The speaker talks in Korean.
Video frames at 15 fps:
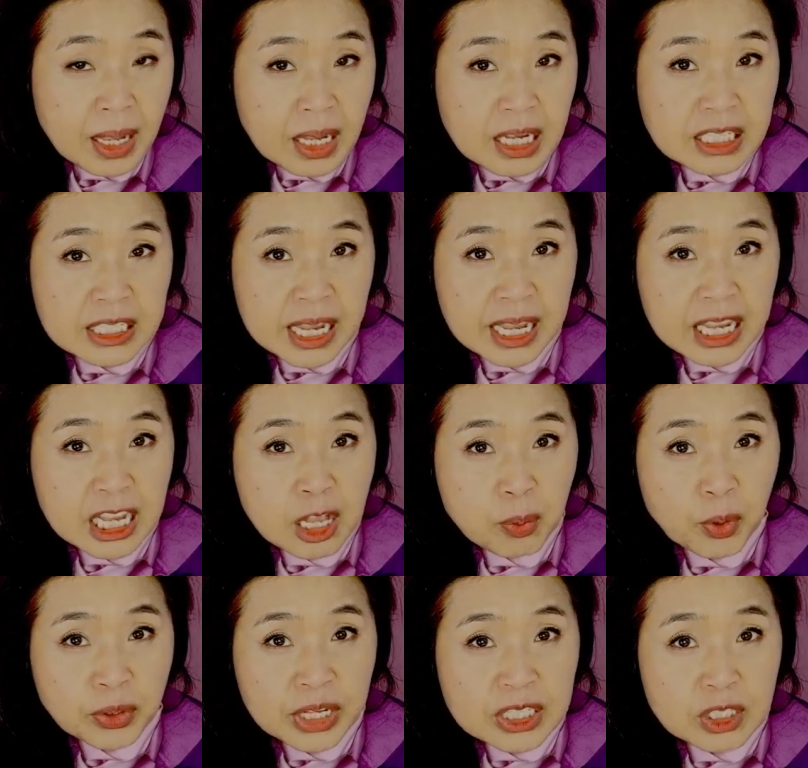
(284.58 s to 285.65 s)
이제
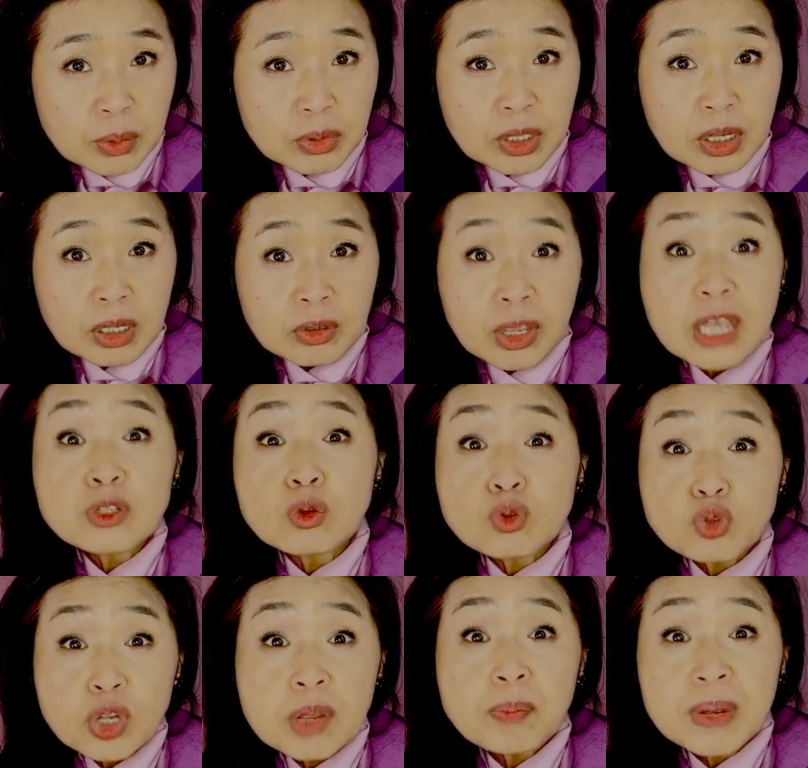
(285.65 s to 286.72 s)
일본에서부터 계속
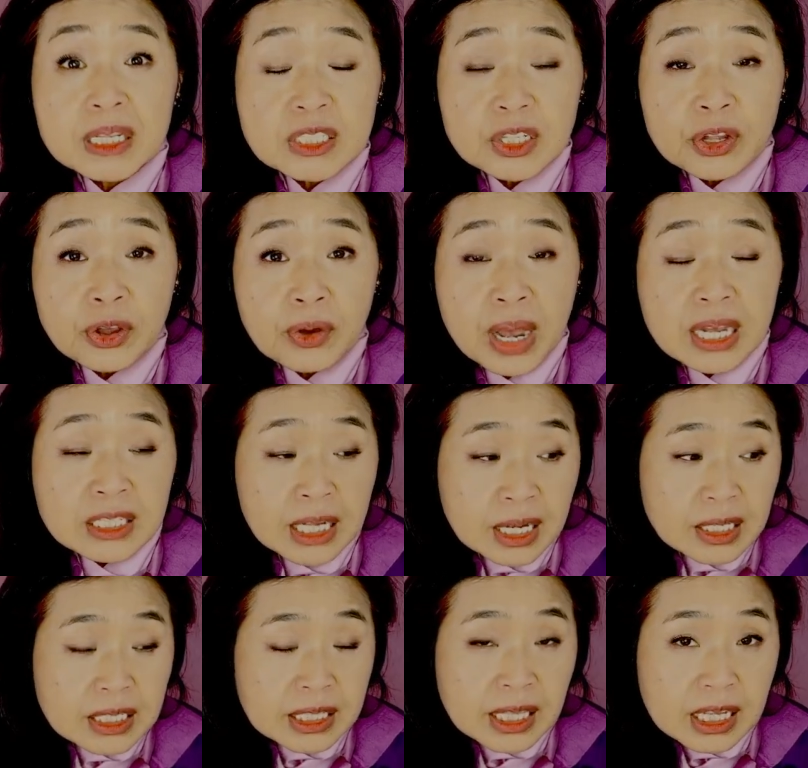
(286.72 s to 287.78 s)
수입했어요. 항상
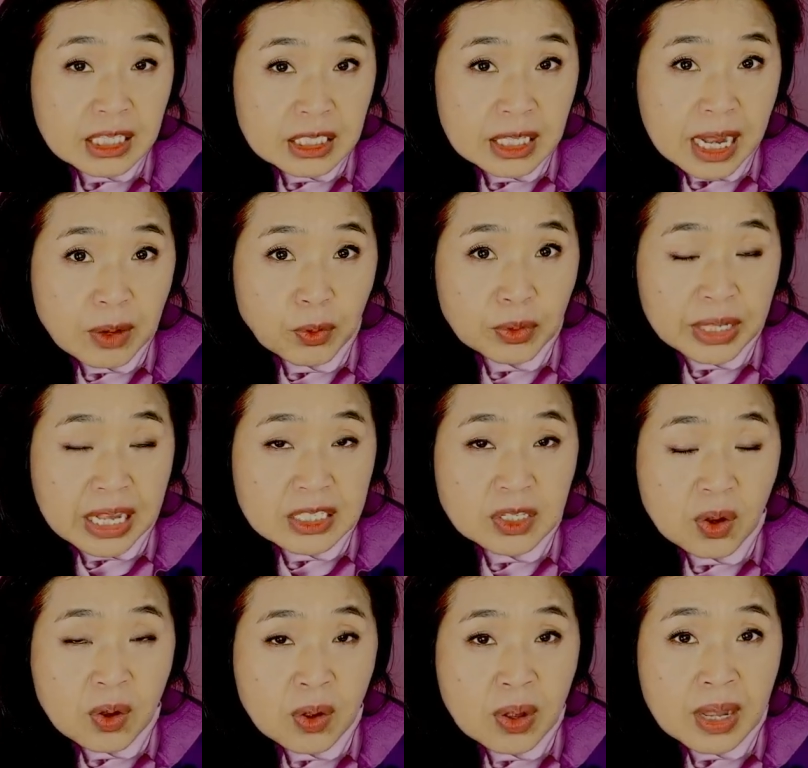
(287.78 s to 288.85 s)
이제 테스트하고
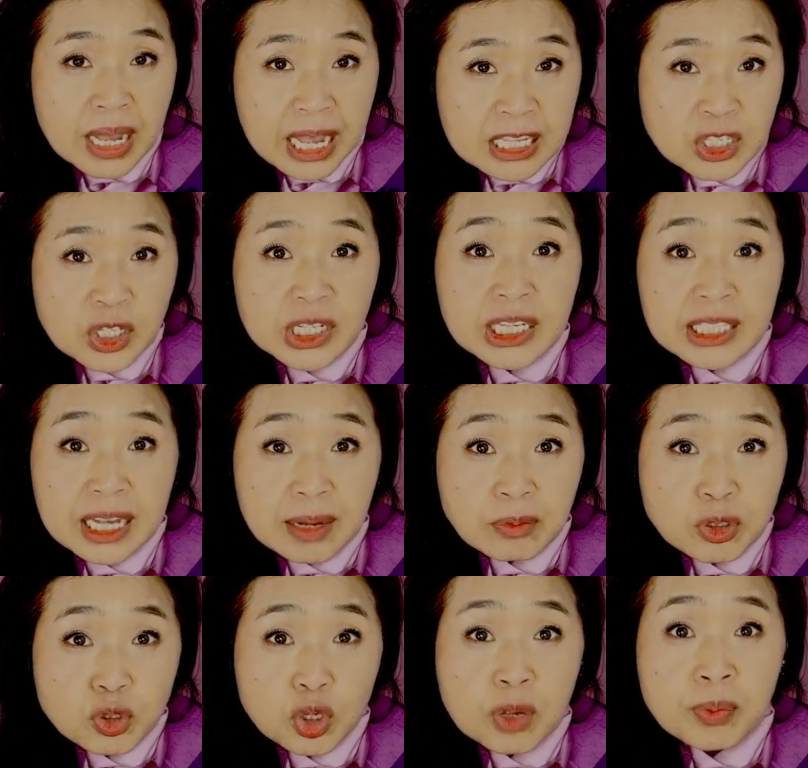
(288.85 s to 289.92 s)
나서 안전하다
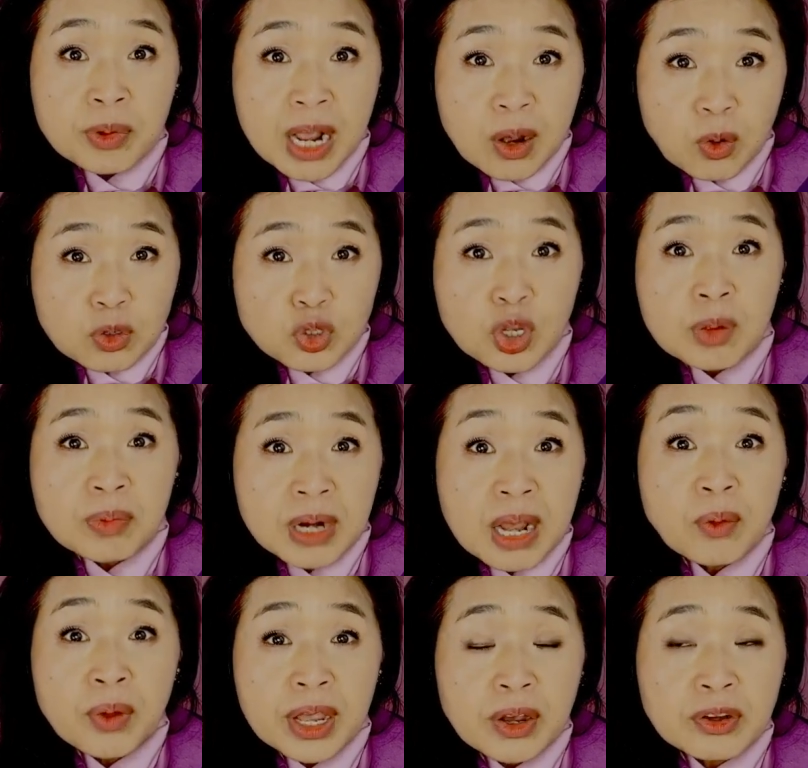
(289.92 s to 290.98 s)
하면 수입을 하고 수입을
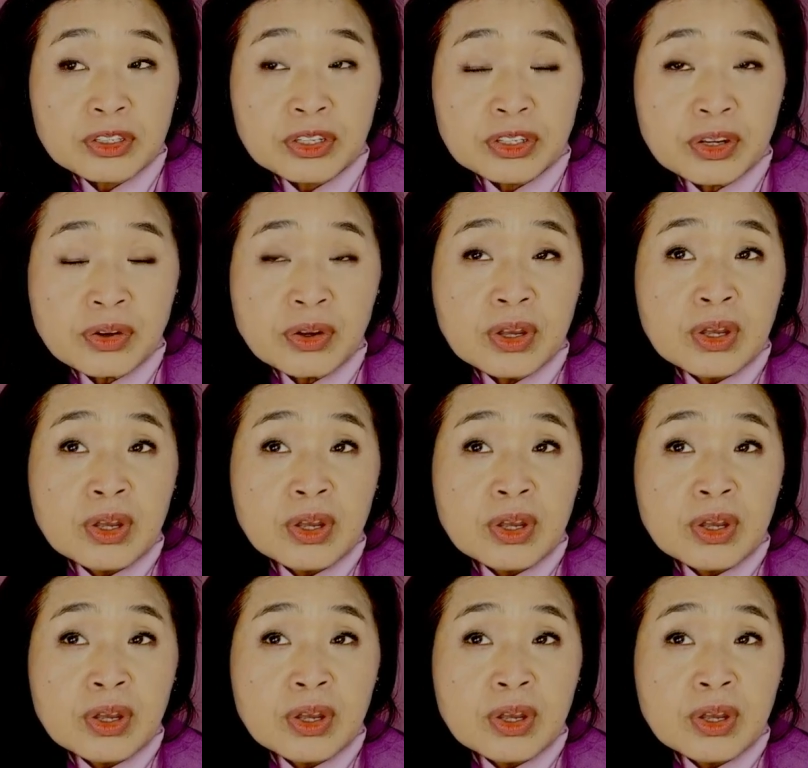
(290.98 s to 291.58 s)
하고 했거든요.